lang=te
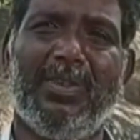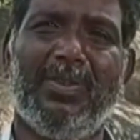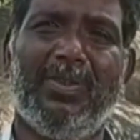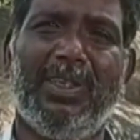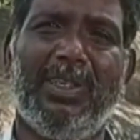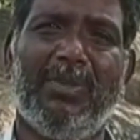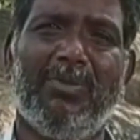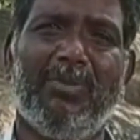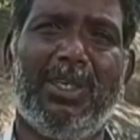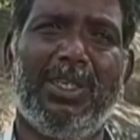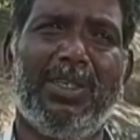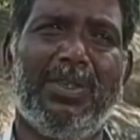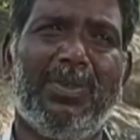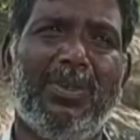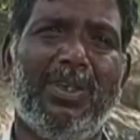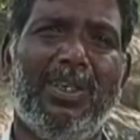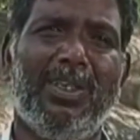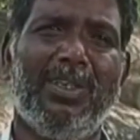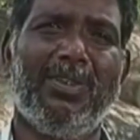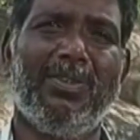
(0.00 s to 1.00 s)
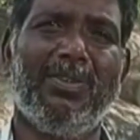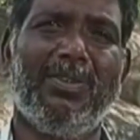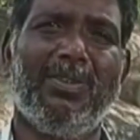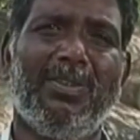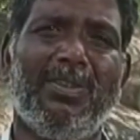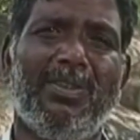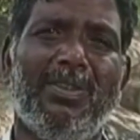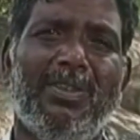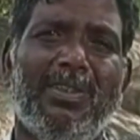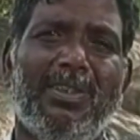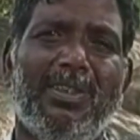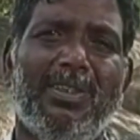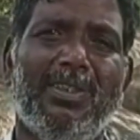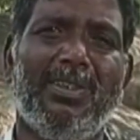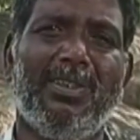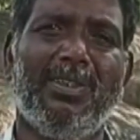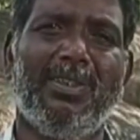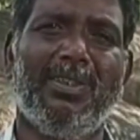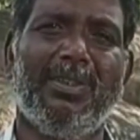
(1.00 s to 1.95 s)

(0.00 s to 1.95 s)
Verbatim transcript: ఎవరు ఏం పట్టించుకోవట్లేదు పిలిపిస్తే